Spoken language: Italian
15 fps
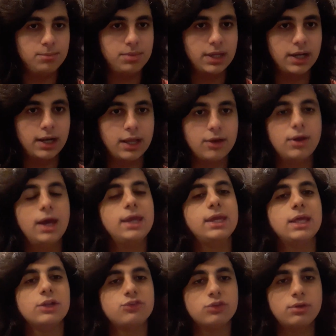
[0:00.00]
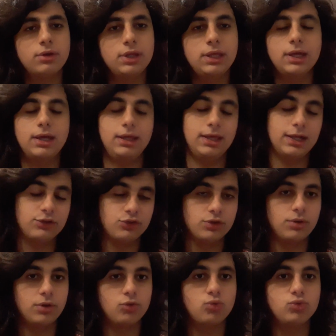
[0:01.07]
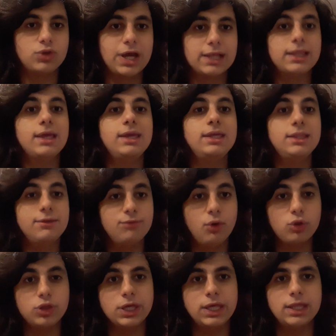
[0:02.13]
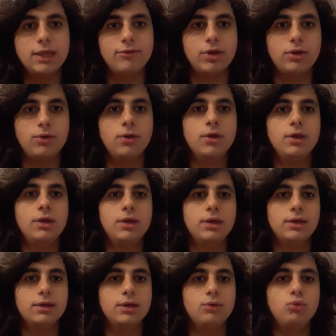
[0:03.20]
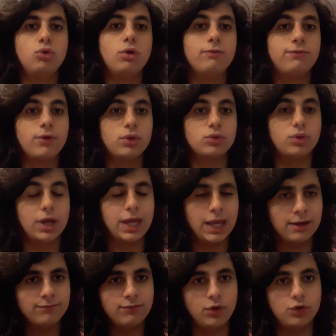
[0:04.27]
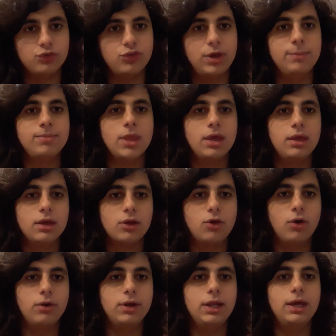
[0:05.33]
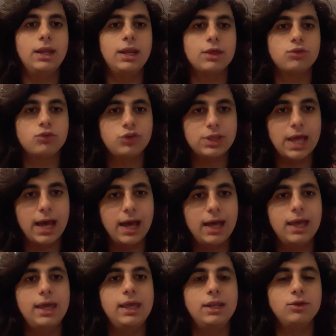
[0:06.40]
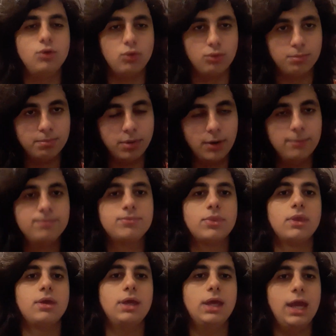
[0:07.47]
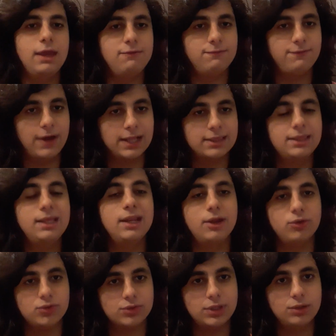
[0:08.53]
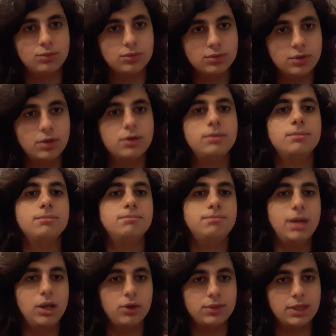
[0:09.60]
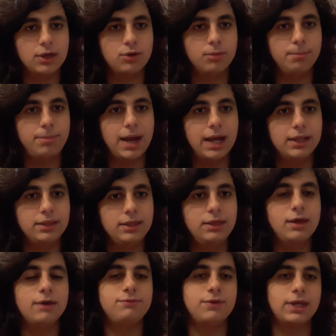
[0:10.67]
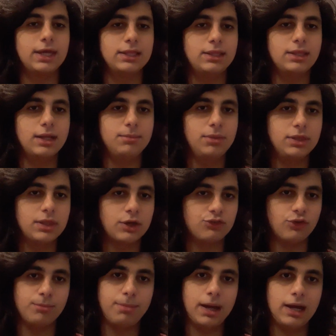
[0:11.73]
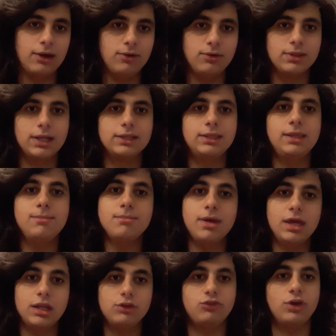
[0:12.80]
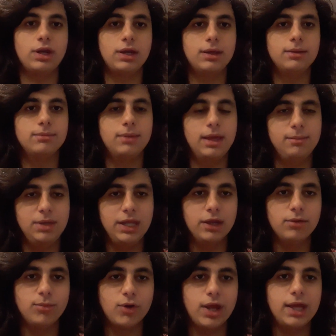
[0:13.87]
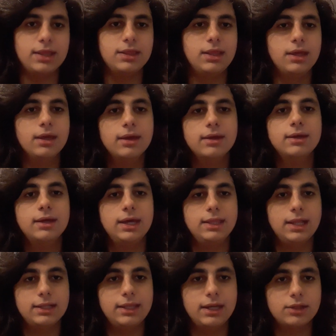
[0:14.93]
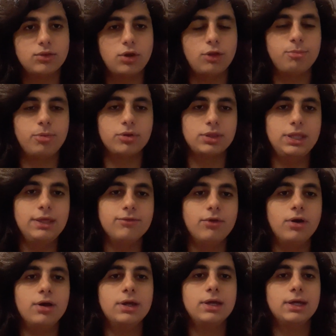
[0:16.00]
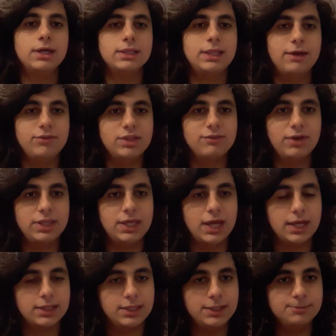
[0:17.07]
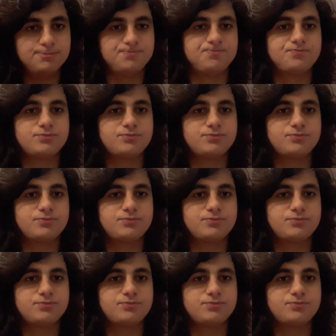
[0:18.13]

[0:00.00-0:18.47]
in piena regola. I calciatori, i calciatori, scusate, i tifosi chiedevano eh, un confronto a gran voce con la società e il gruppo. E infatti l'hanno ottenuto. Belotti e compagni, affiancati dal mister Giampaolo, dal team manager Emiliano Moretti e dal direttore sportivo Davide Vagnati,